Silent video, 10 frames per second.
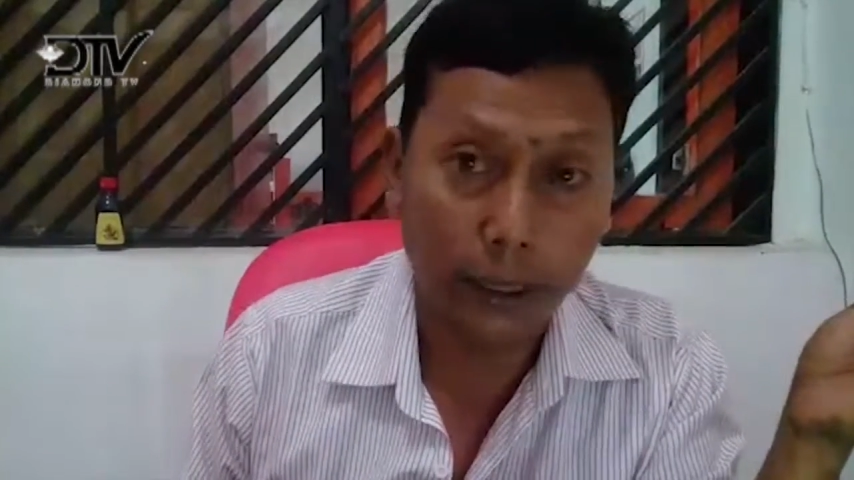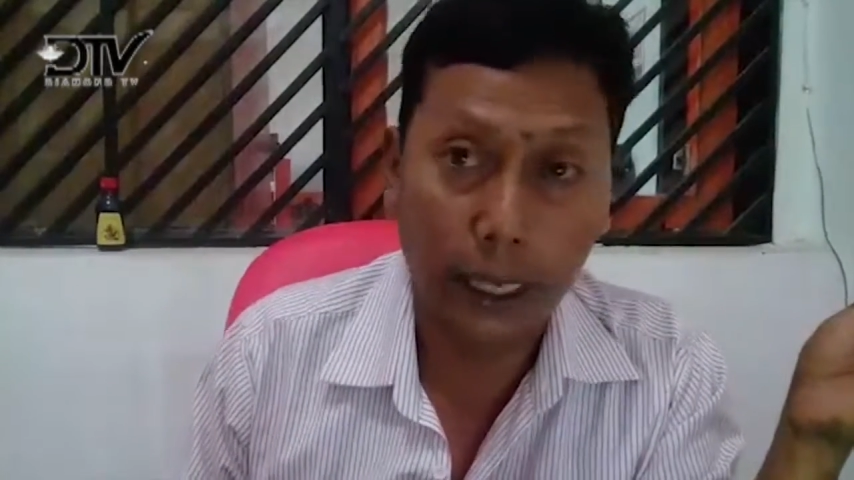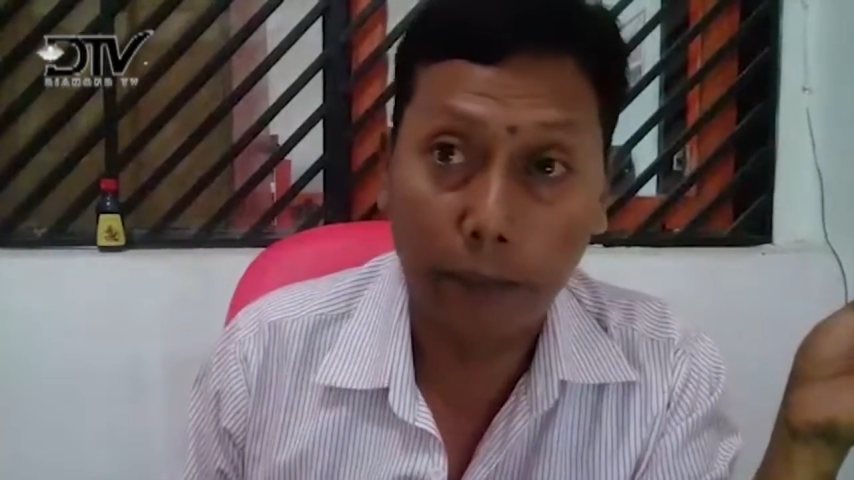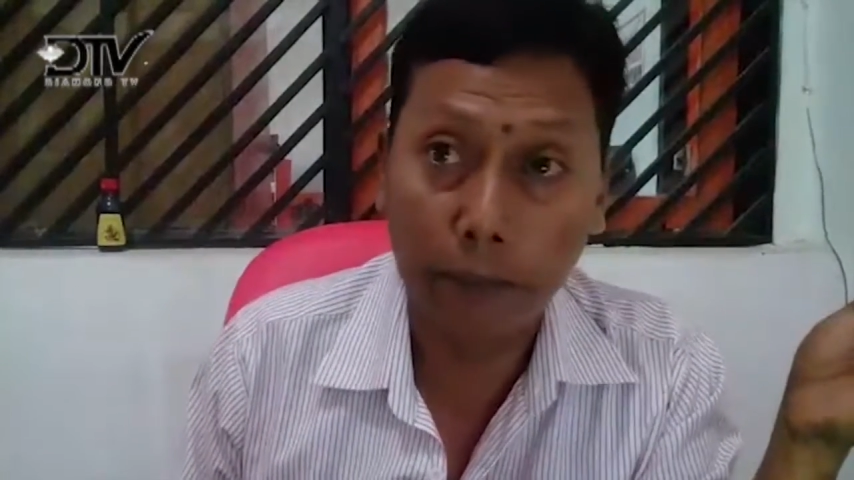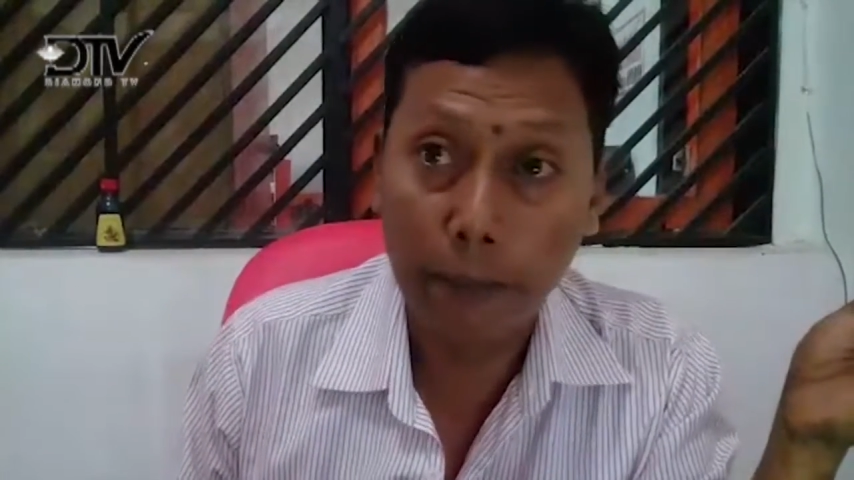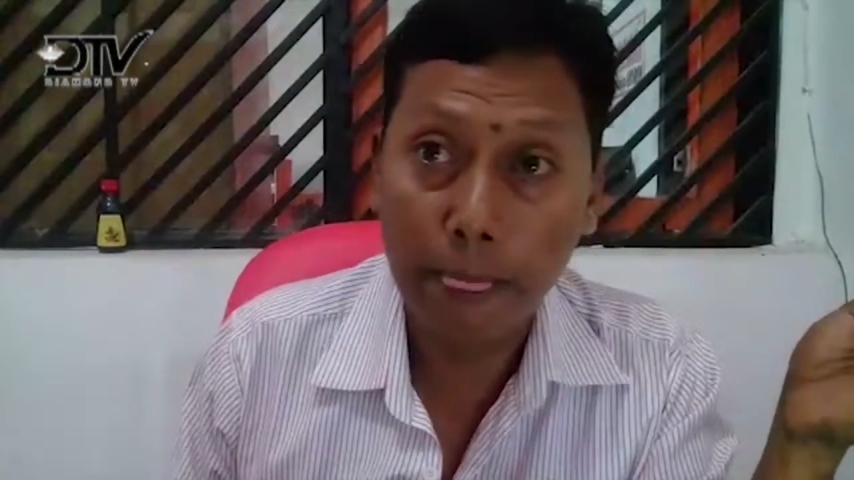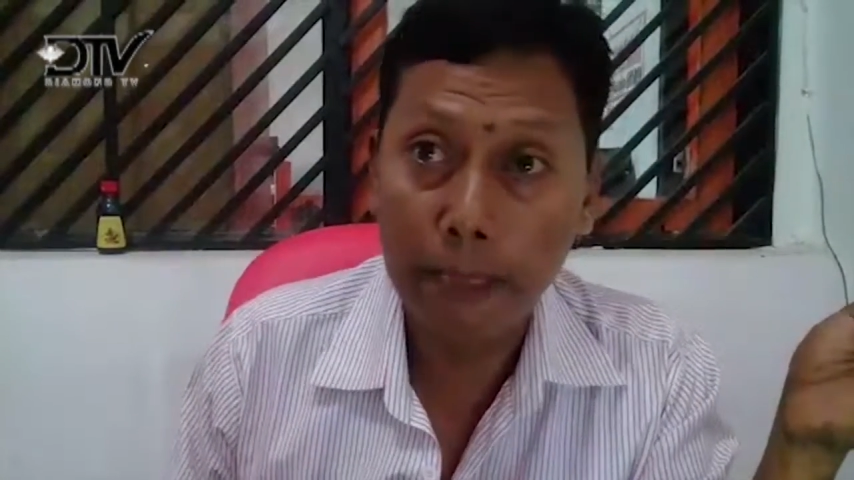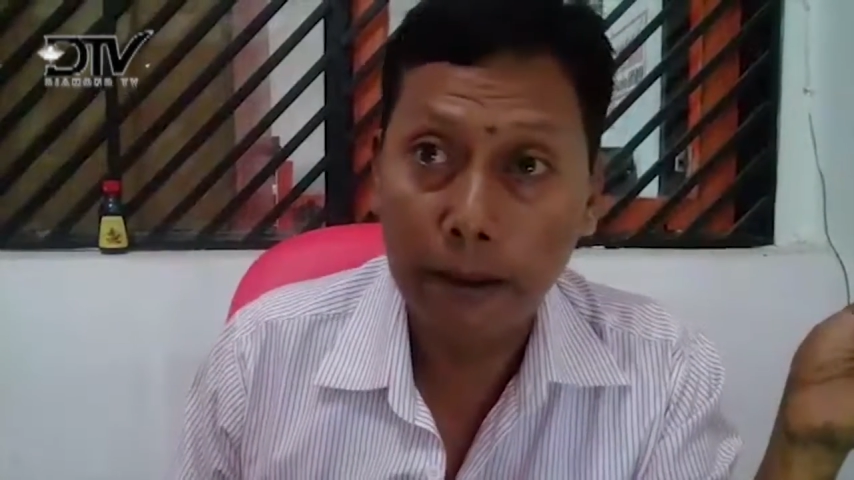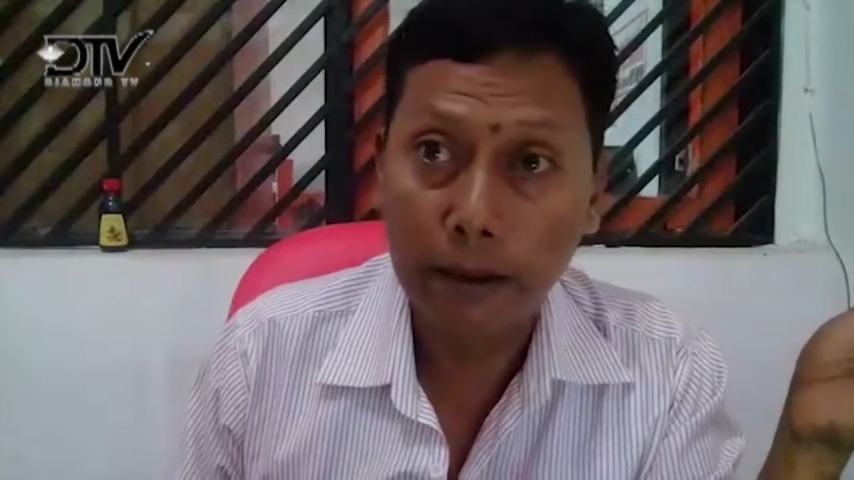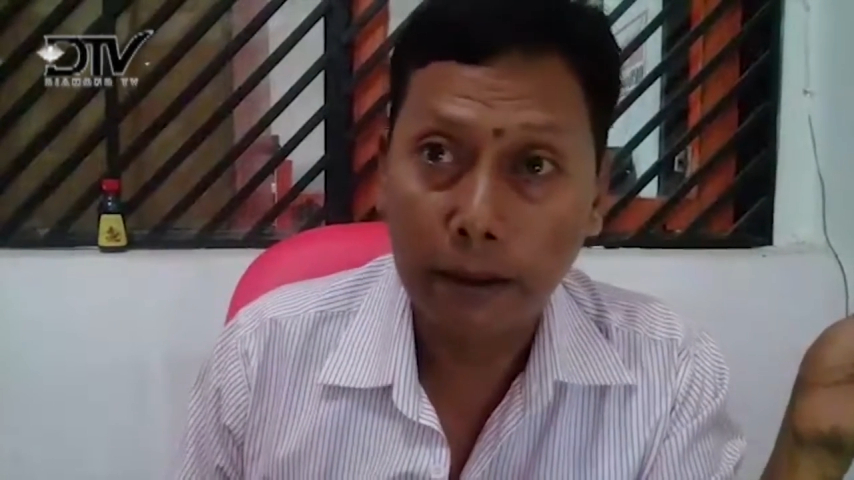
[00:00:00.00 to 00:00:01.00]
bertahap.
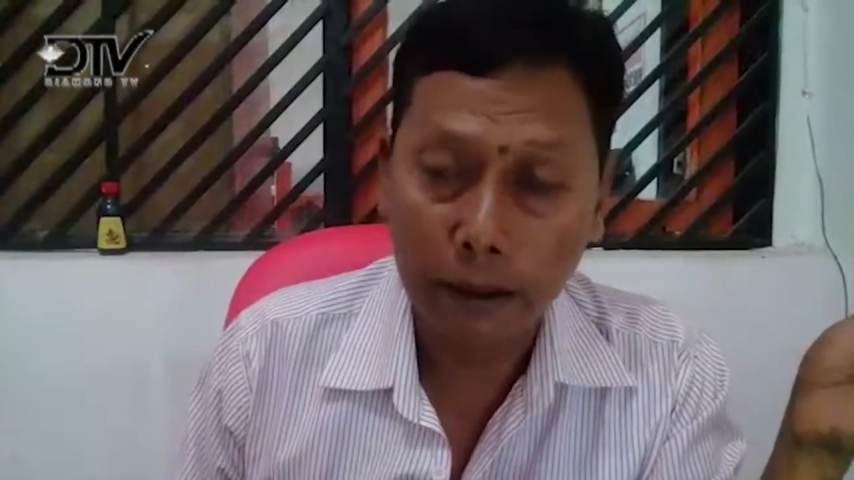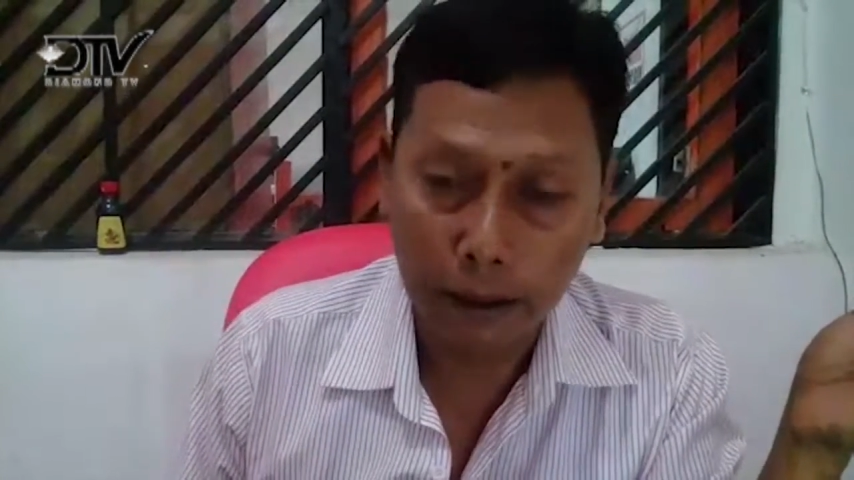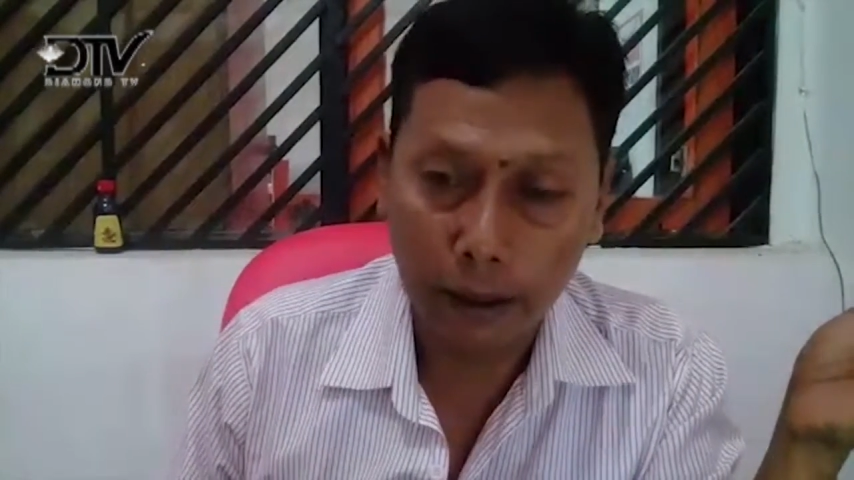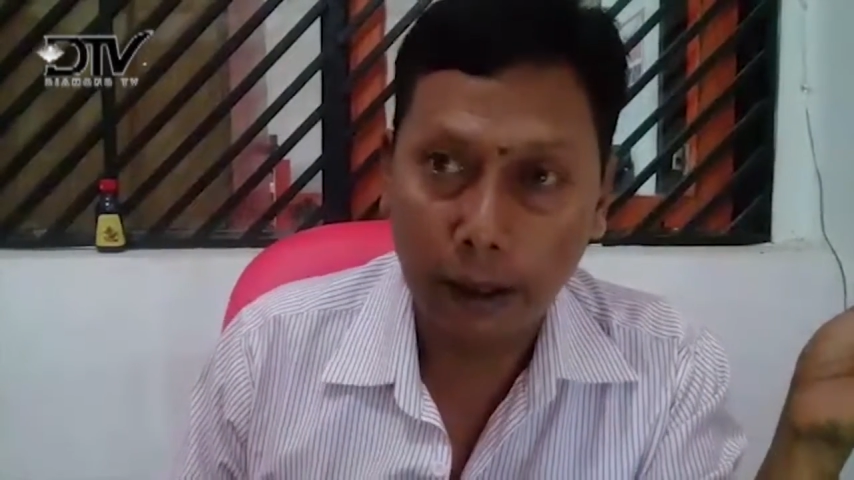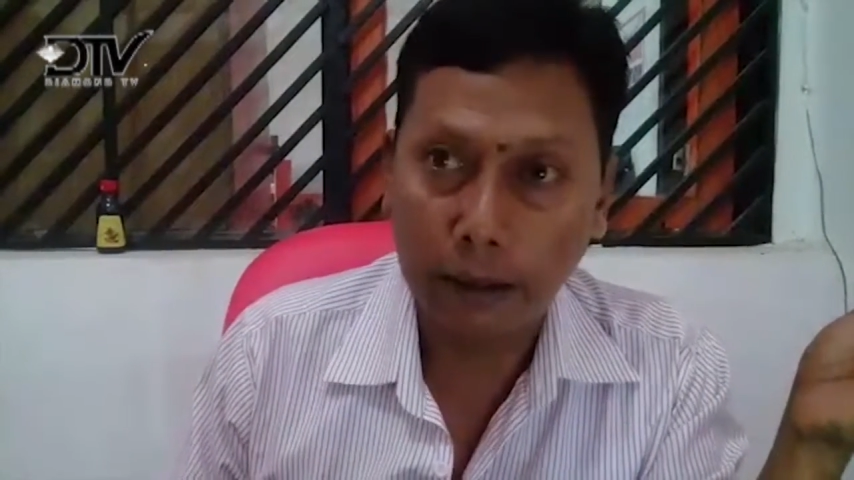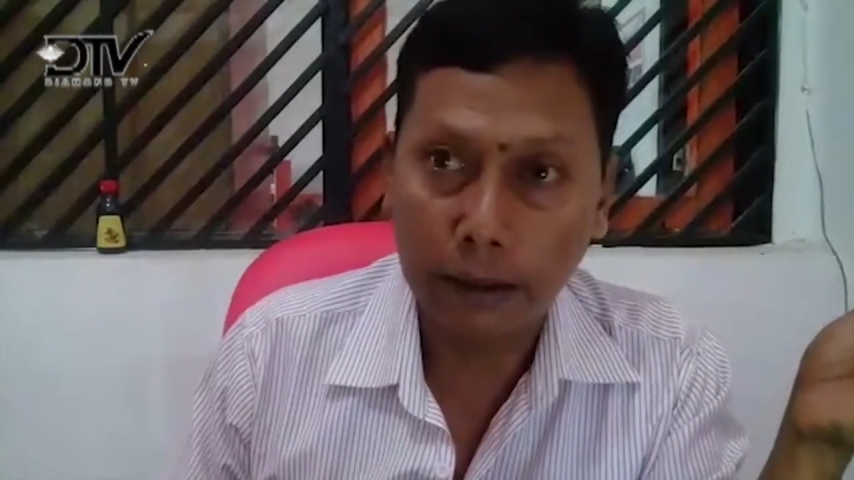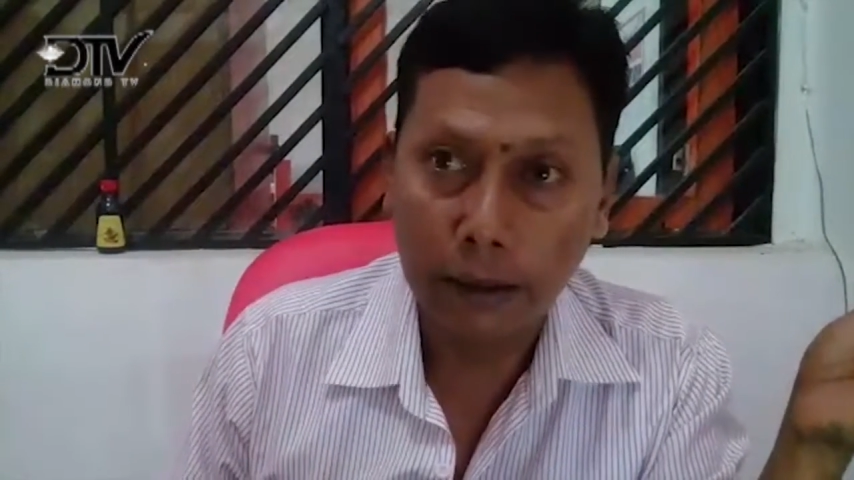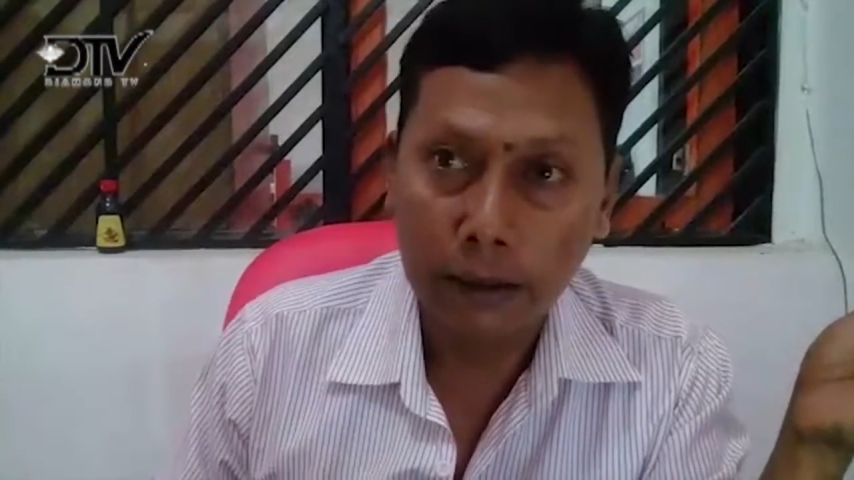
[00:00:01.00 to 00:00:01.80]
Ah.